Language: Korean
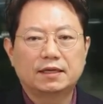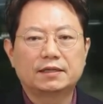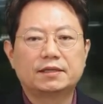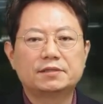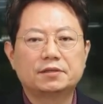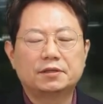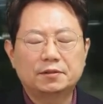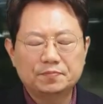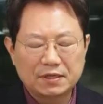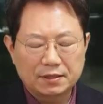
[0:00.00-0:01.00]
아
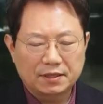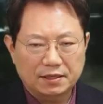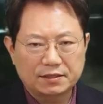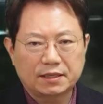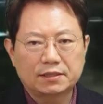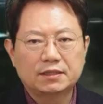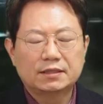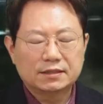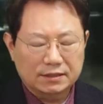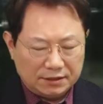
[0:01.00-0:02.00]
그래서 아 제가
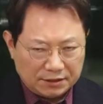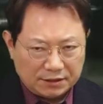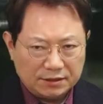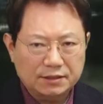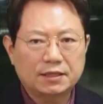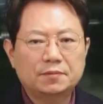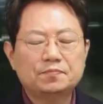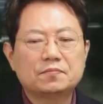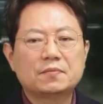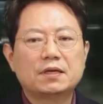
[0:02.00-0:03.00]
그
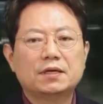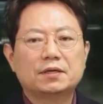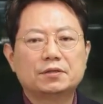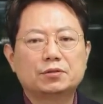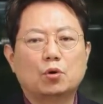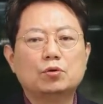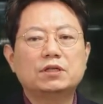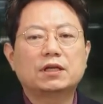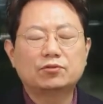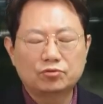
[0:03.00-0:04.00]
근데 저
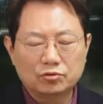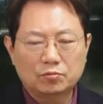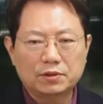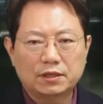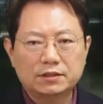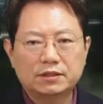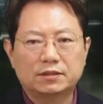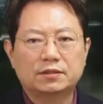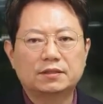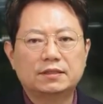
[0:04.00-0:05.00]
혼자 다투는
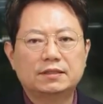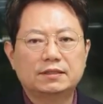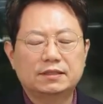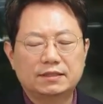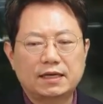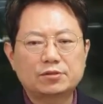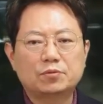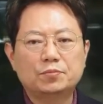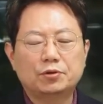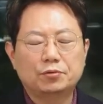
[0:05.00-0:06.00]
것보다는 이
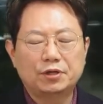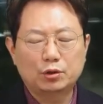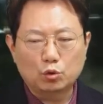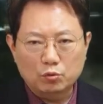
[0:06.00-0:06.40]
사선 변호인의